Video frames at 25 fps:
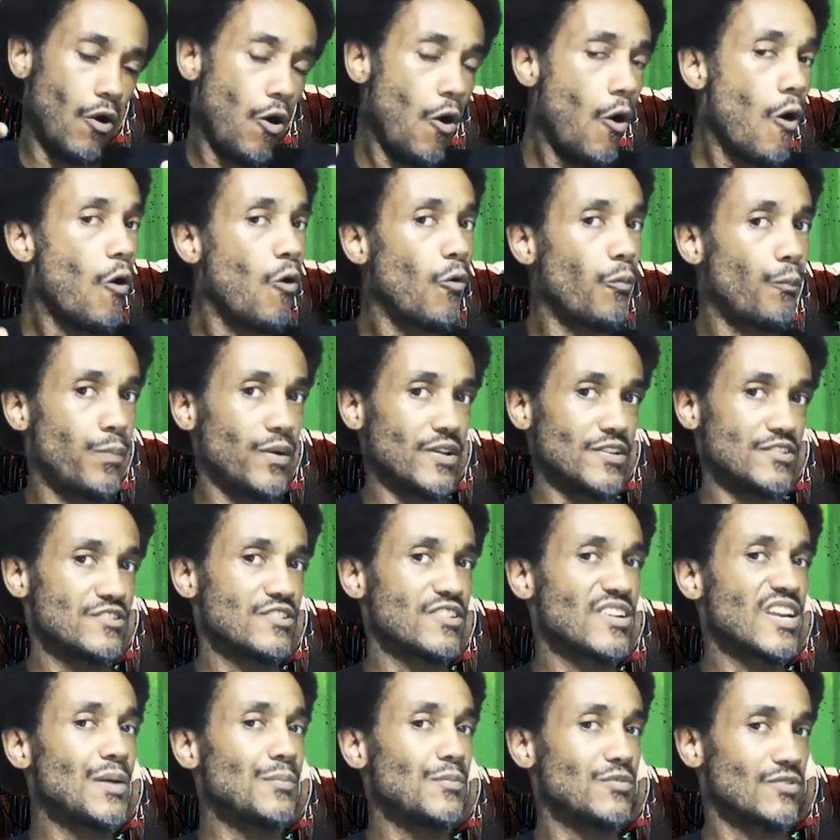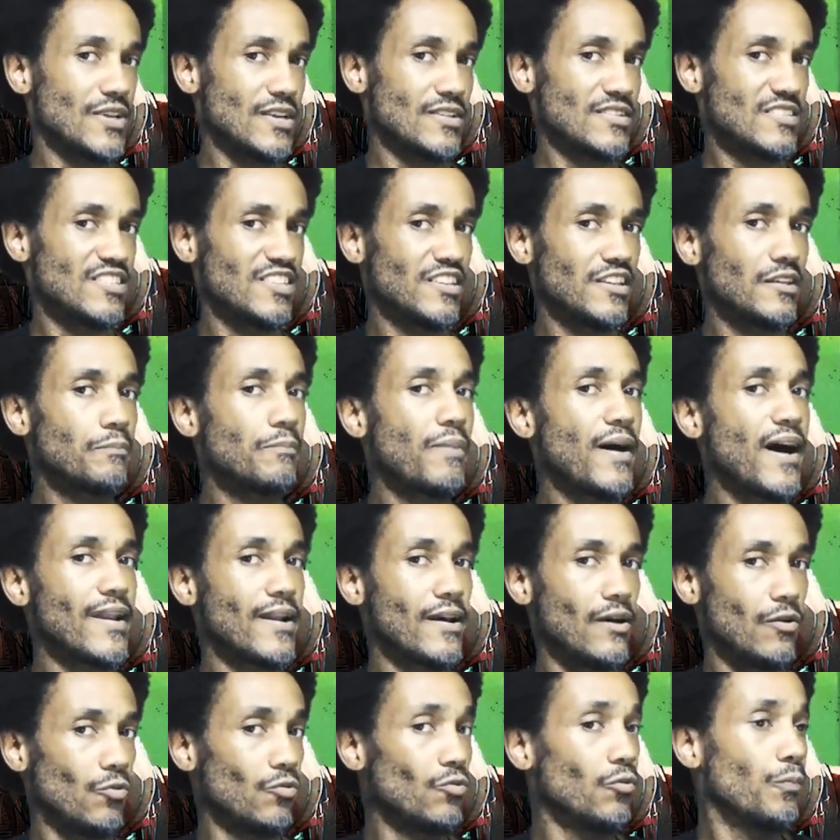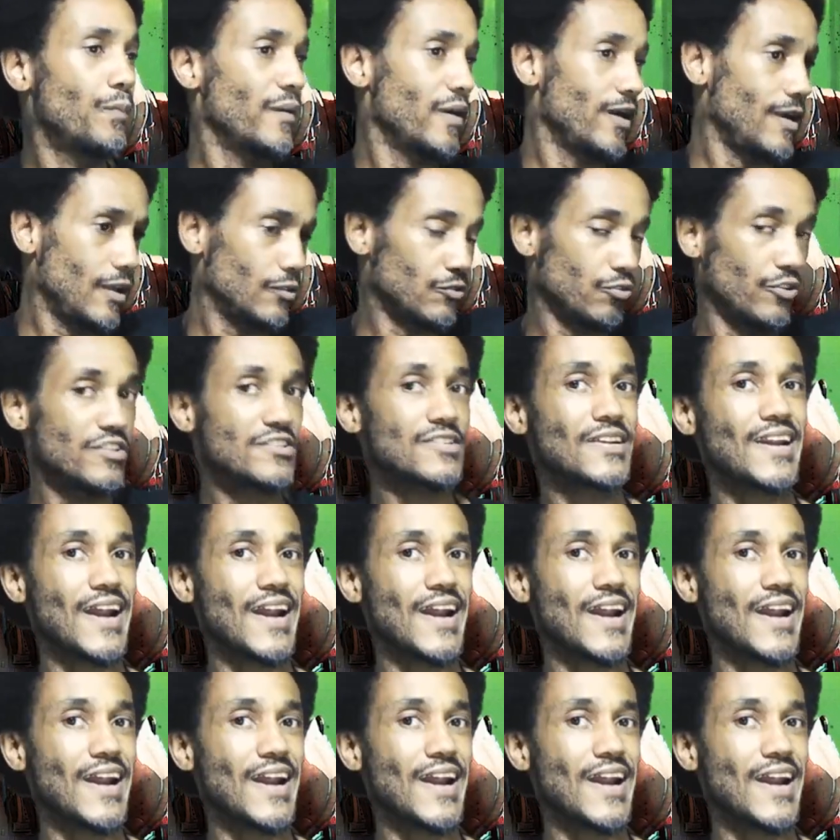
roupas, digamos assim, para o Predador